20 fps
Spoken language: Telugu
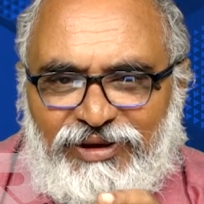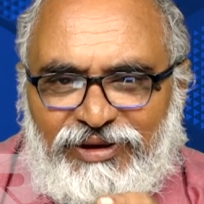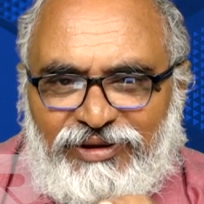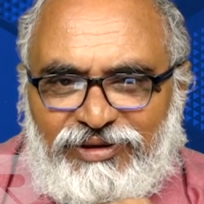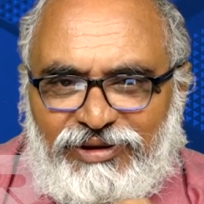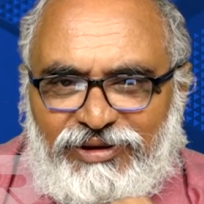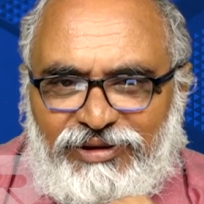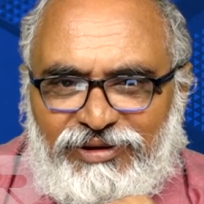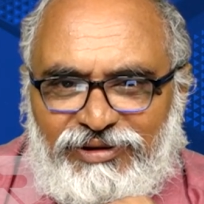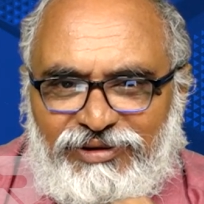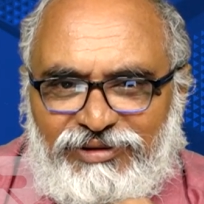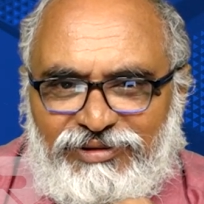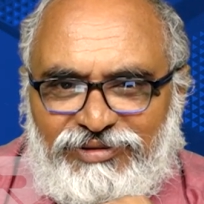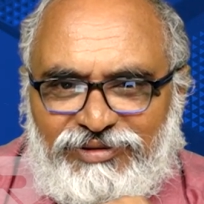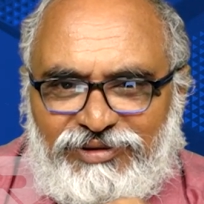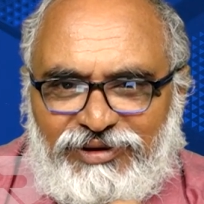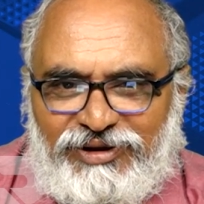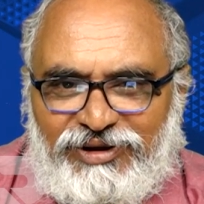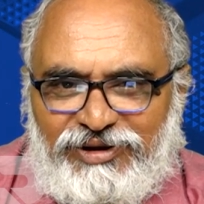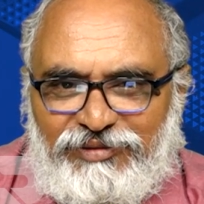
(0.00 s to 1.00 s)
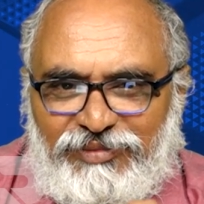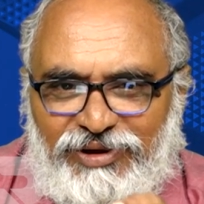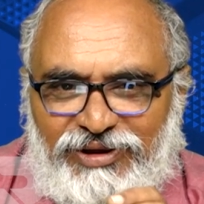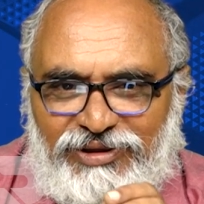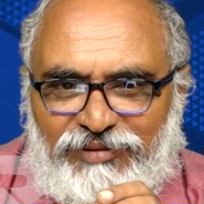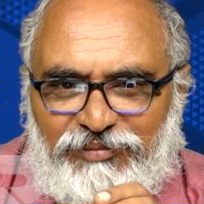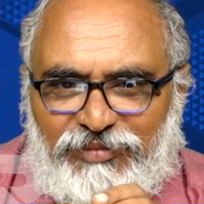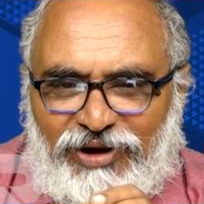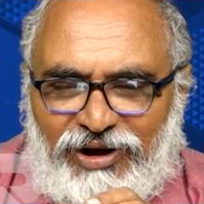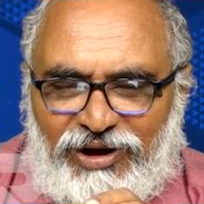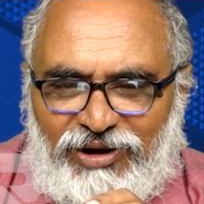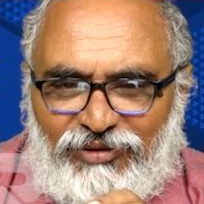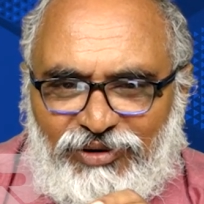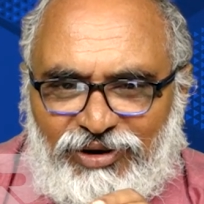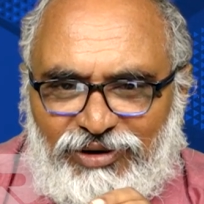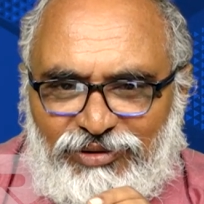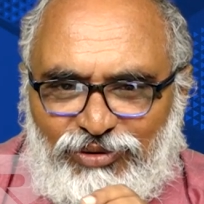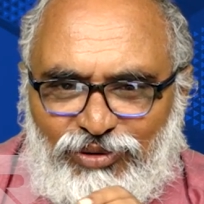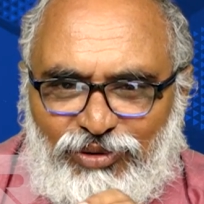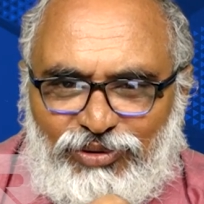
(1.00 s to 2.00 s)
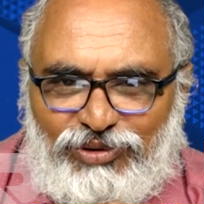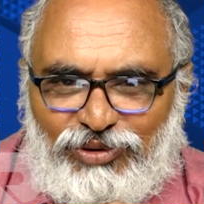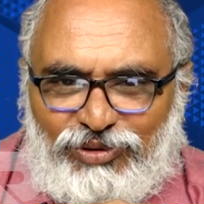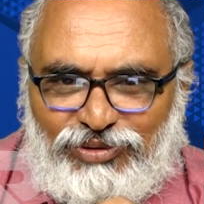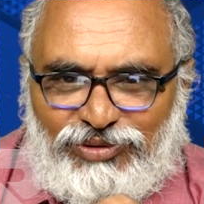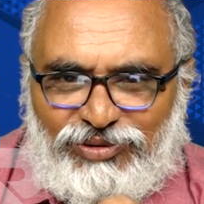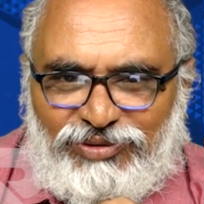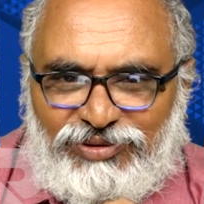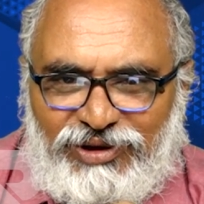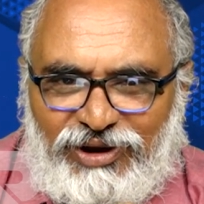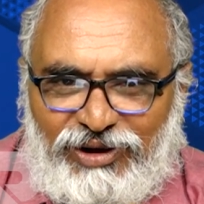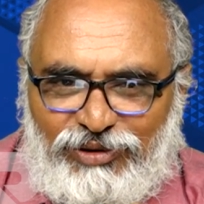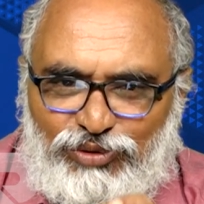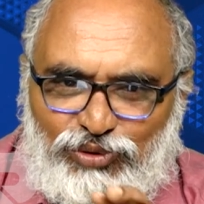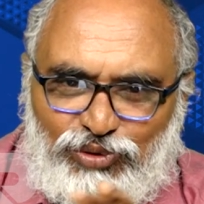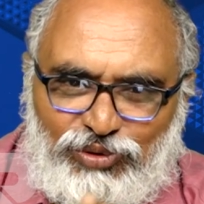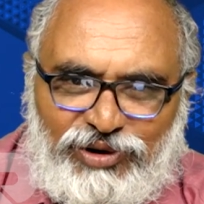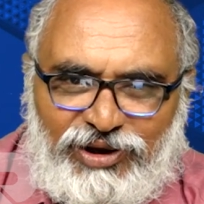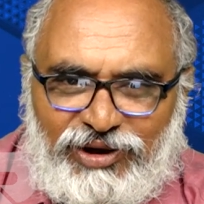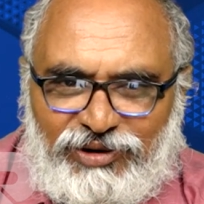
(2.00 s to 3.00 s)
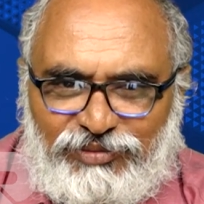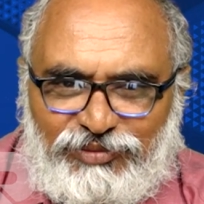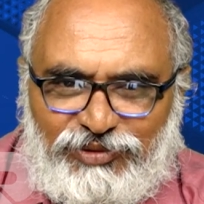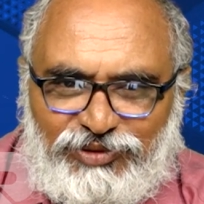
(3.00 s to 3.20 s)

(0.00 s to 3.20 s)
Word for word: ఇది స్క్రీన్ మీద బాగా వర్కౌట్ అవుతుంది అనుకున్నారు